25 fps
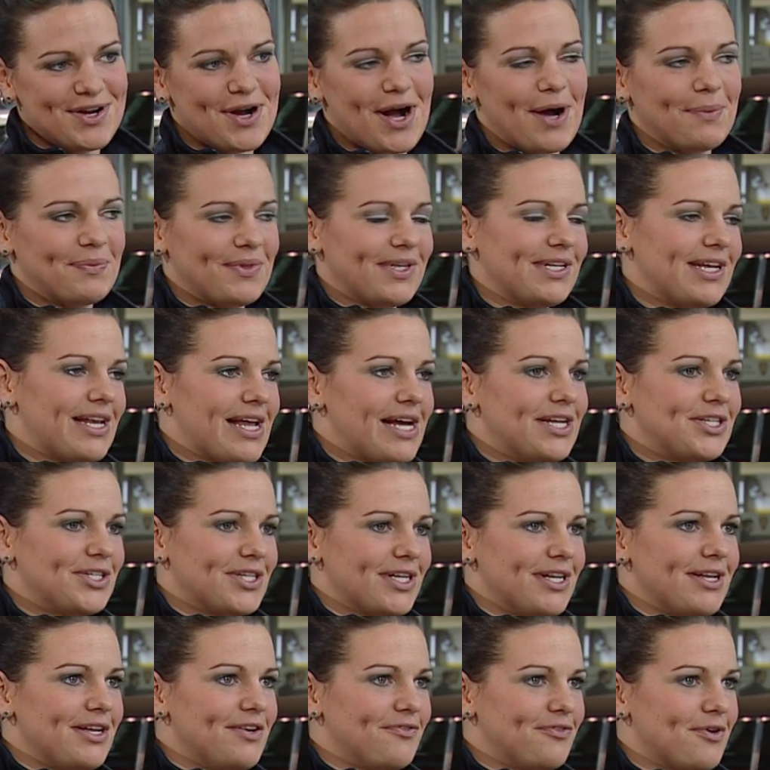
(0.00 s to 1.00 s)
Hab dann die
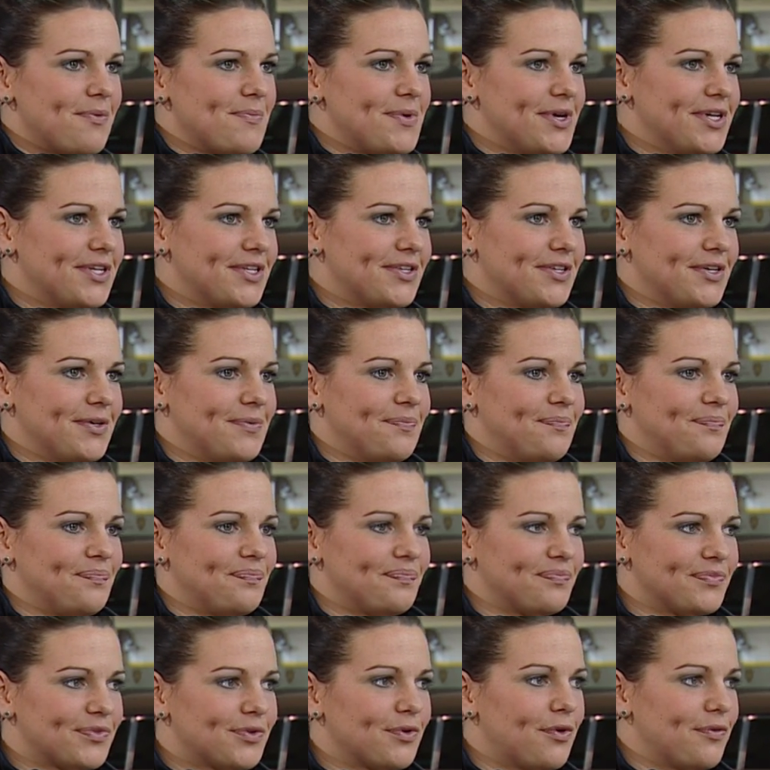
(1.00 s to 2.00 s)
Leitstelle informiert,
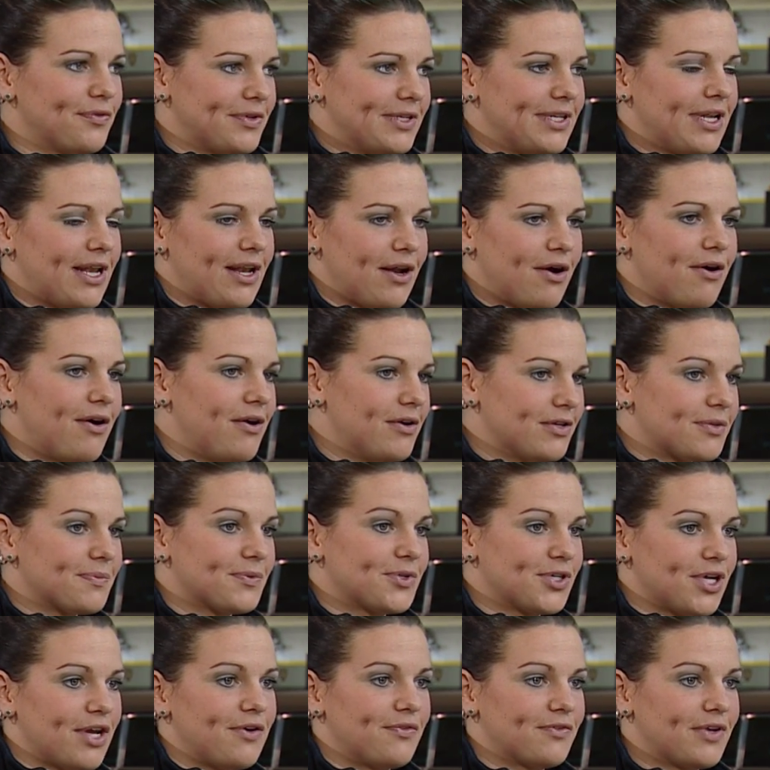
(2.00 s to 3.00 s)
ähm, durfte dann auch aus dem
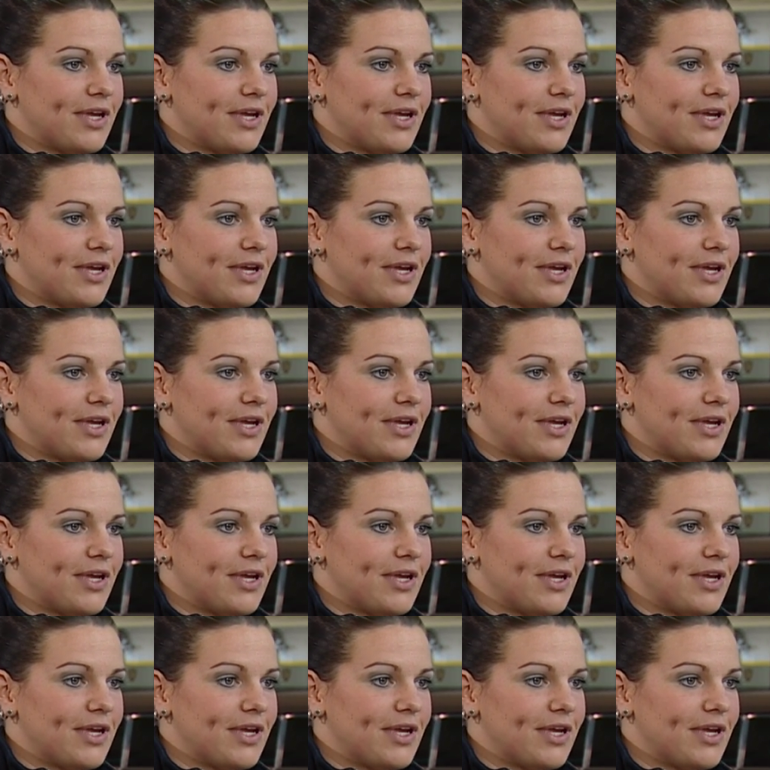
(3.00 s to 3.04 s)
Geschäft